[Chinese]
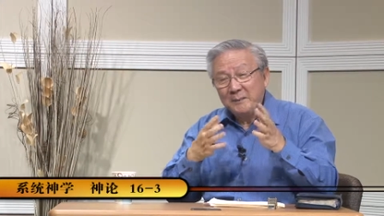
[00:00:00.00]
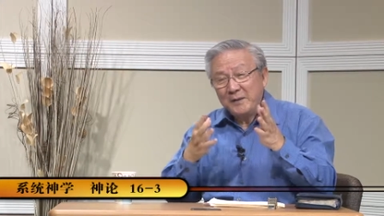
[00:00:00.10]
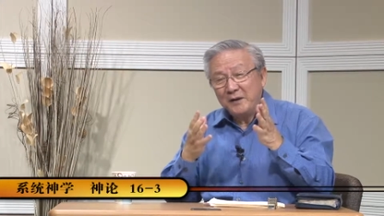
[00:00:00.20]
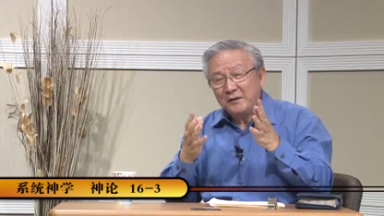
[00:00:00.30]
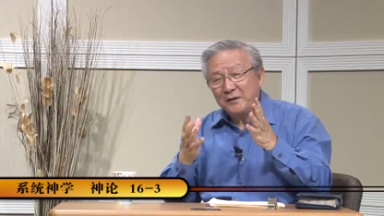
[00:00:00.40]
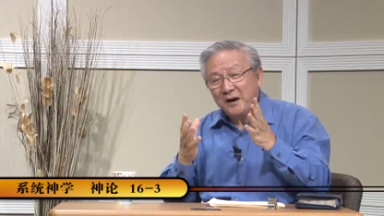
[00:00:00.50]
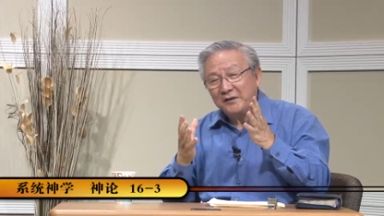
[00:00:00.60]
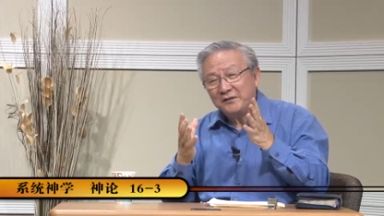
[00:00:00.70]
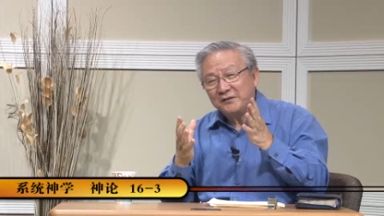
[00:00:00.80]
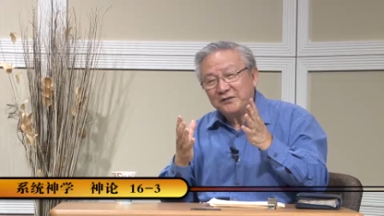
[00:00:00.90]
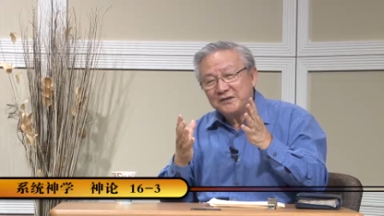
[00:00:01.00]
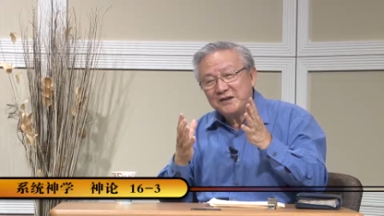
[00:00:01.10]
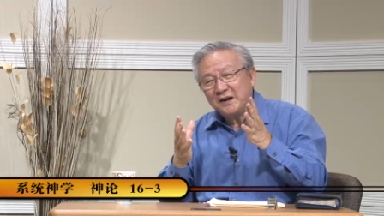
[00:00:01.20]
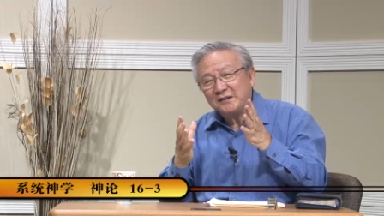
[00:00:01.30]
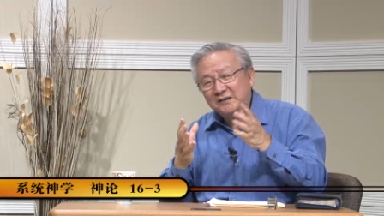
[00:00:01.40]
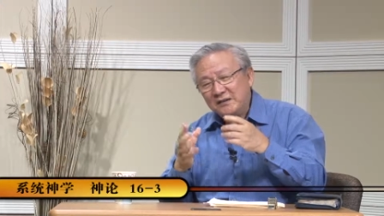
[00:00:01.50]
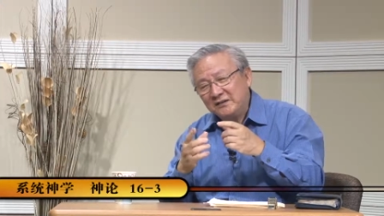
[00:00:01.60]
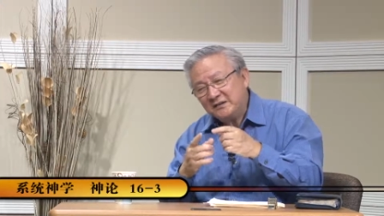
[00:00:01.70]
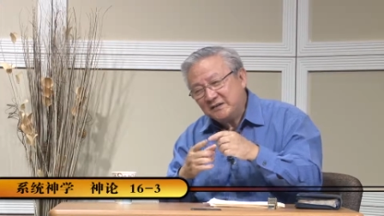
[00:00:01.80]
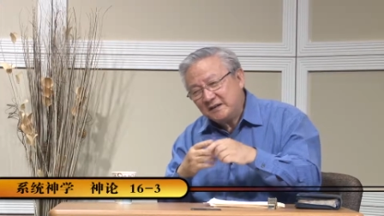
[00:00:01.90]
不要用二十世纪、二十一
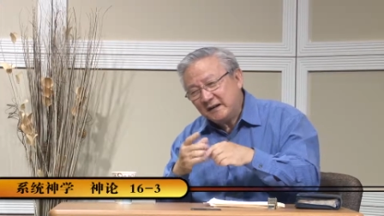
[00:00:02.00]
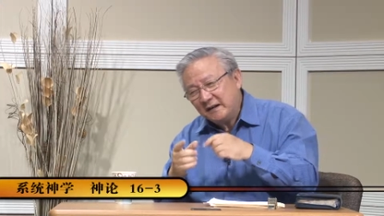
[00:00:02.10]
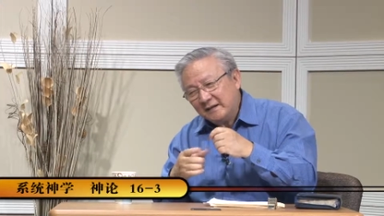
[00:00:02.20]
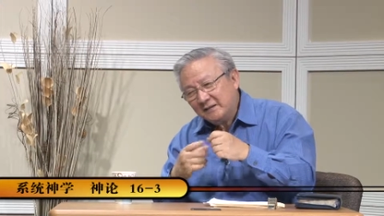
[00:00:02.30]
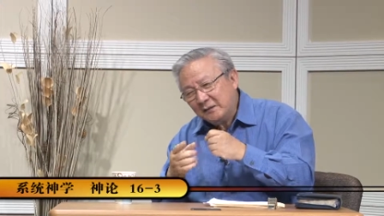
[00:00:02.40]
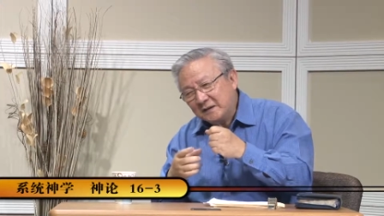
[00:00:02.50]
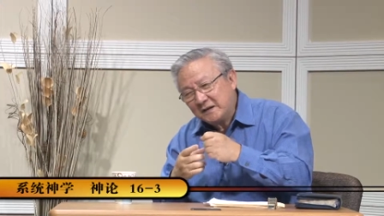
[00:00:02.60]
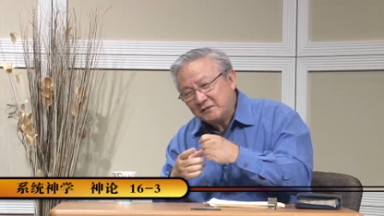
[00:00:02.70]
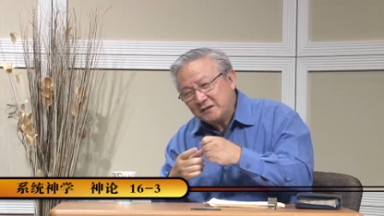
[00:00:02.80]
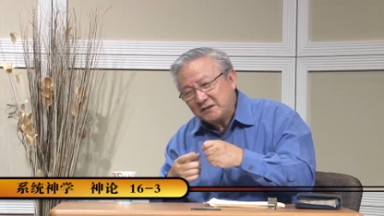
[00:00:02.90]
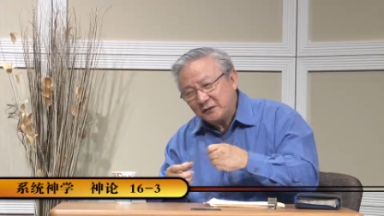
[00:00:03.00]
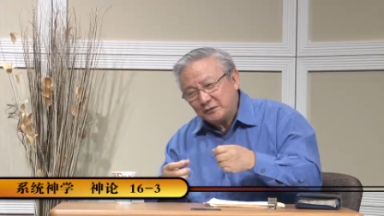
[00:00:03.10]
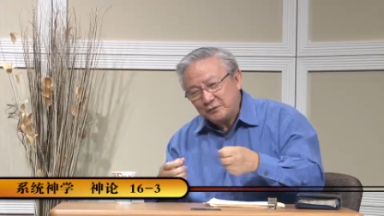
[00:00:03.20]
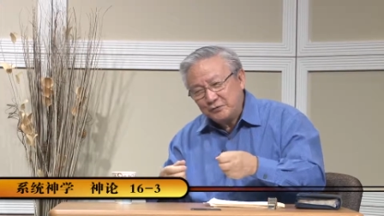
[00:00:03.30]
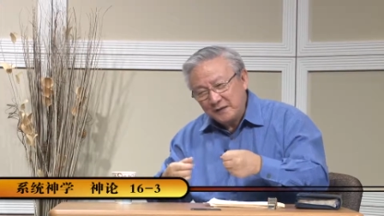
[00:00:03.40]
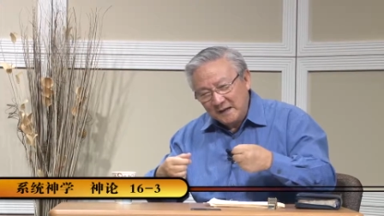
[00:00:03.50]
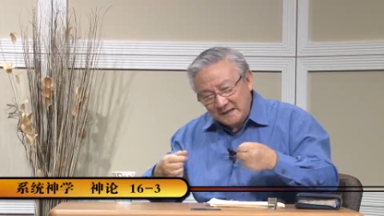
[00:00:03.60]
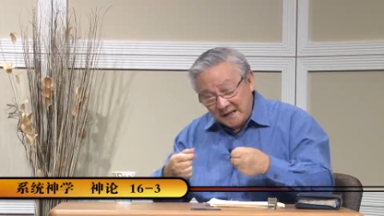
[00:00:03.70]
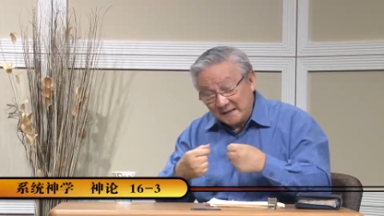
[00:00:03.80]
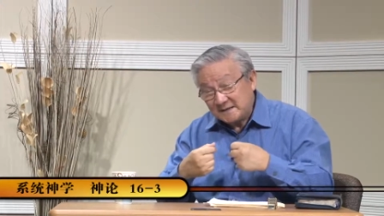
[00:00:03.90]
世纪的这种科学角度去
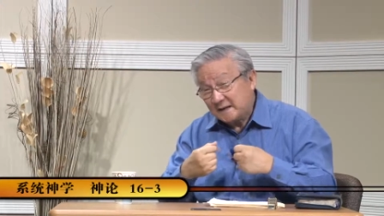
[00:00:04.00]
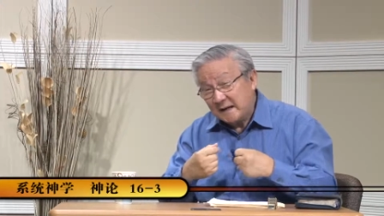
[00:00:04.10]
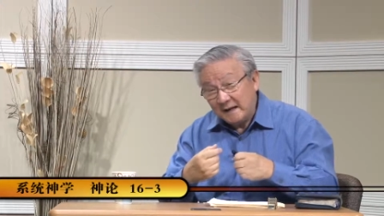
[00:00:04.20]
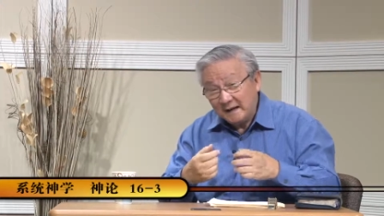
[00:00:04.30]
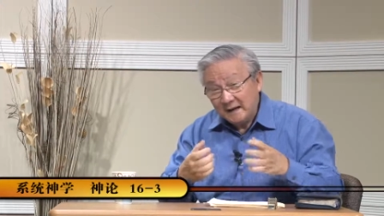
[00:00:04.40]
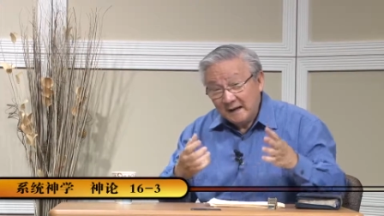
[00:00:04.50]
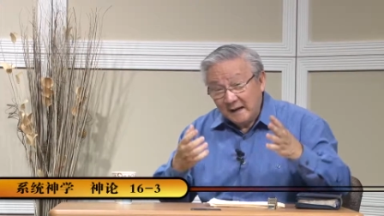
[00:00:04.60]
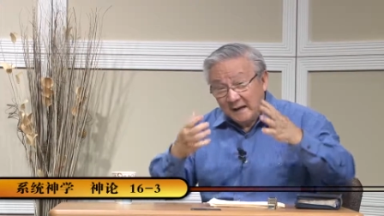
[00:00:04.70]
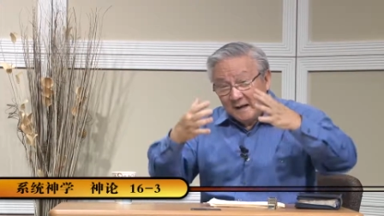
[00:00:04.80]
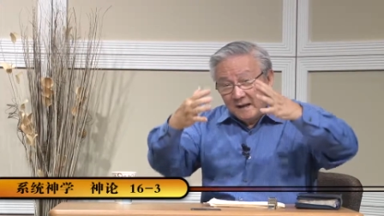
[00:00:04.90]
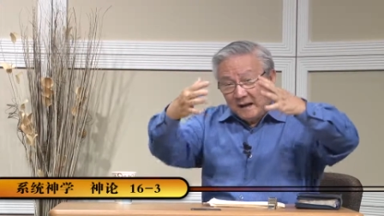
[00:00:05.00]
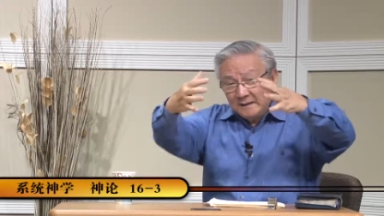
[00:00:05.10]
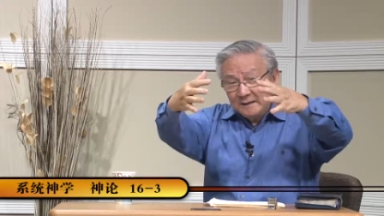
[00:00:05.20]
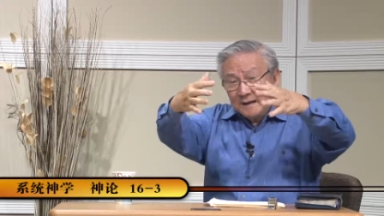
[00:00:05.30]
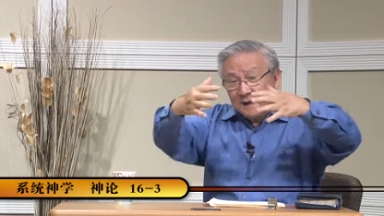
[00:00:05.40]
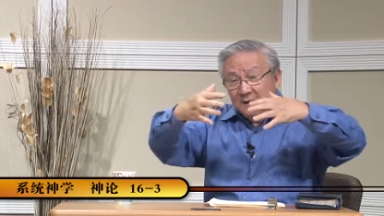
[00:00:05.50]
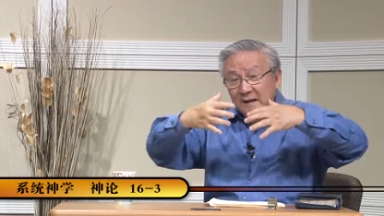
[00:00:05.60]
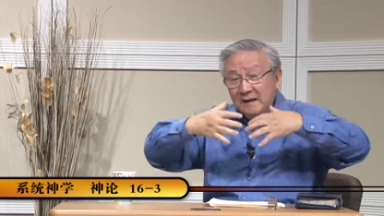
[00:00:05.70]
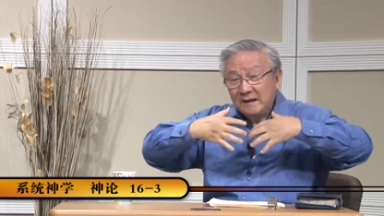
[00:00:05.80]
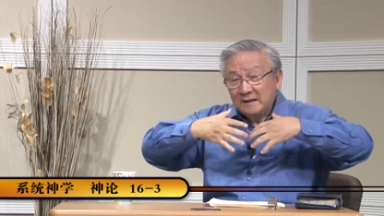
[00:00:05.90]
强解它啊，要按照它
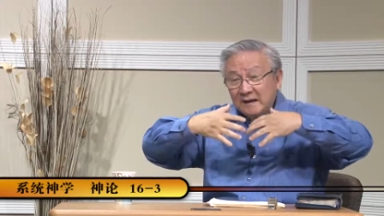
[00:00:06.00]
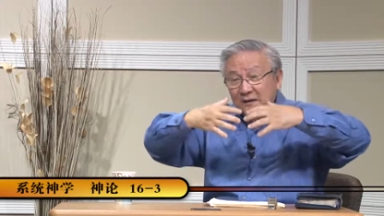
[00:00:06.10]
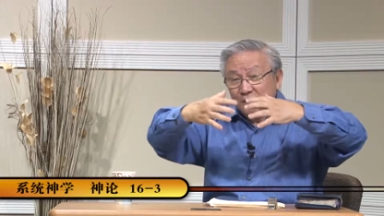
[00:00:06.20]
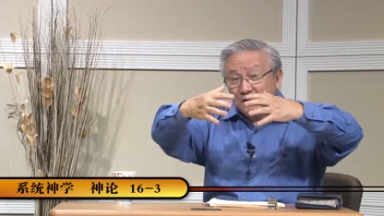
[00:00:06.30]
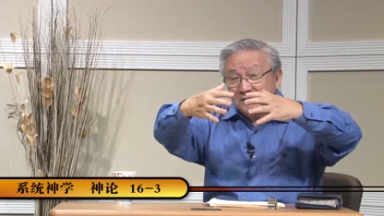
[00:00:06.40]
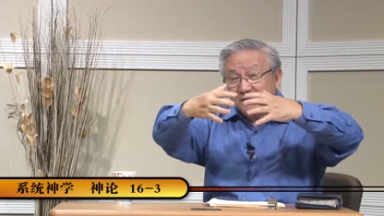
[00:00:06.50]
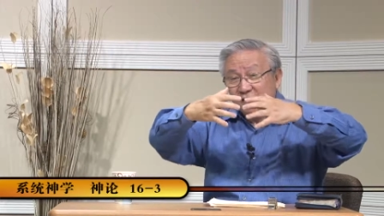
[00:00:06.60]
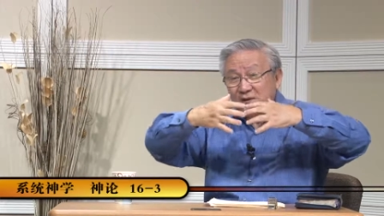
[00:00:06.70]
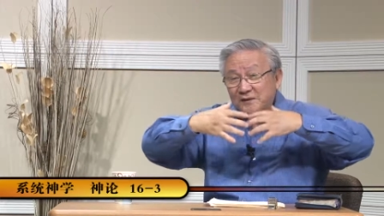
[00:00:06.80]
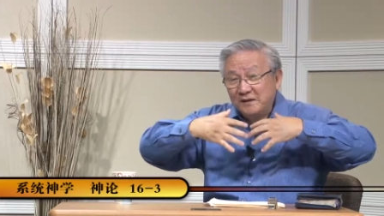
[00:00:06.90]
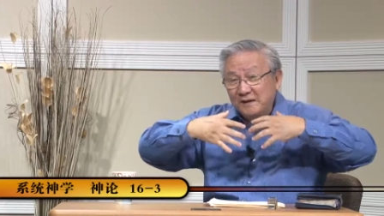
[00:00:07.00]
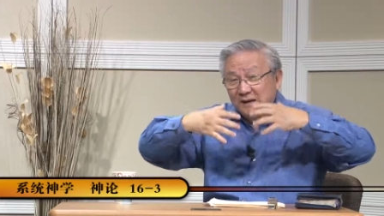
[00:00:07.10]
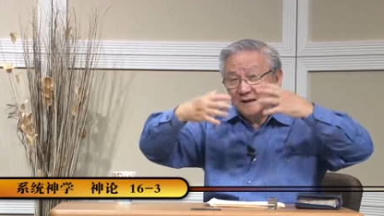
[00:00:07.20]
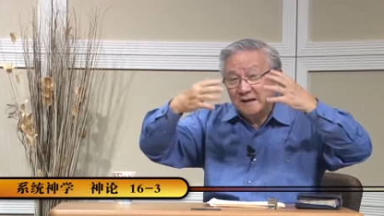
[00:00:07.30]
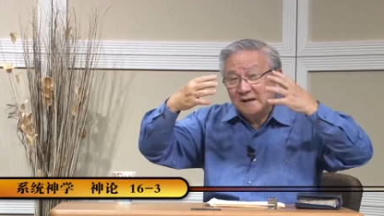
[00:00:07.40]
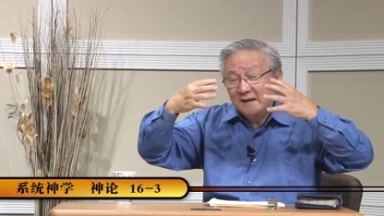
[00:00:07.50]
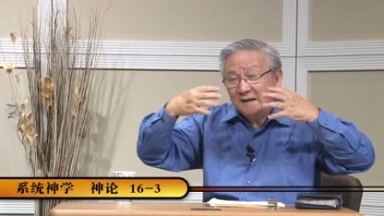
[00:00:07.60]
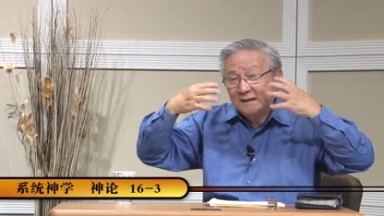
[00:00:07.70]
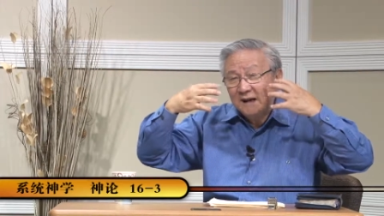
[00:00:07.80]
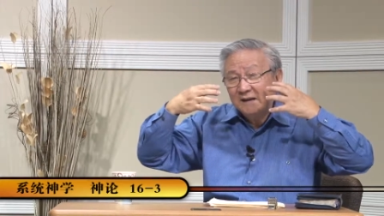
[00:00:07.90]
的它的原先的作者的他的
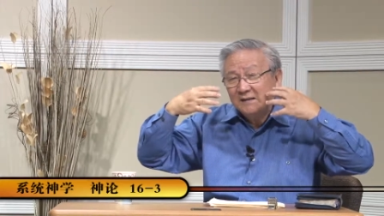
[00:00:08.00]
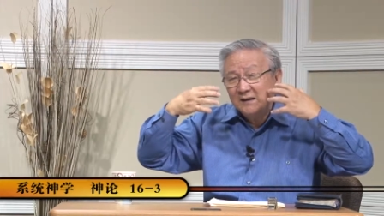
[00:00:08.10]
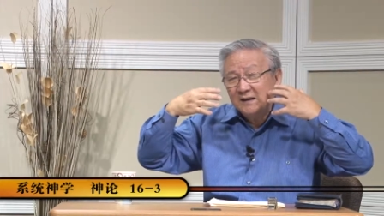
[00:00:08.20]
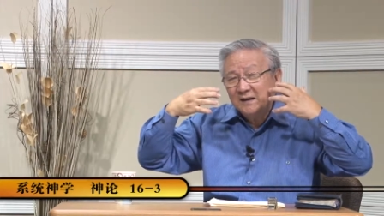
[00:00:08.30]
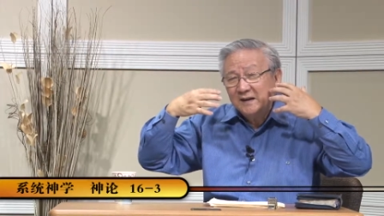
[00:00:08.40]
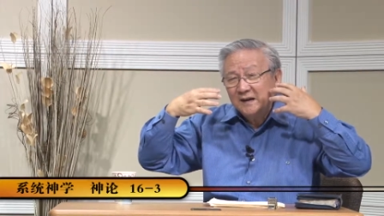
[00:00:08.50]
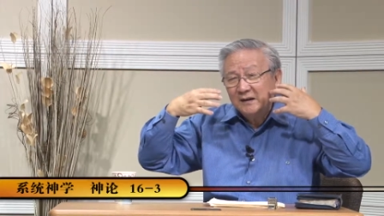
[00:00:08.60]
他的这个